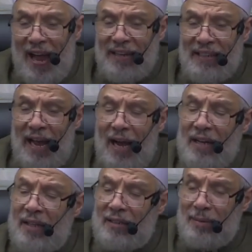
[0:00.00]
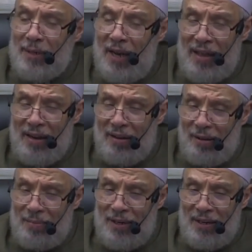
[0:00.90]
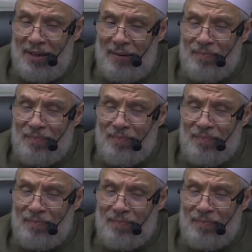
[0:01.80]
أن حالتك من هذا القبيل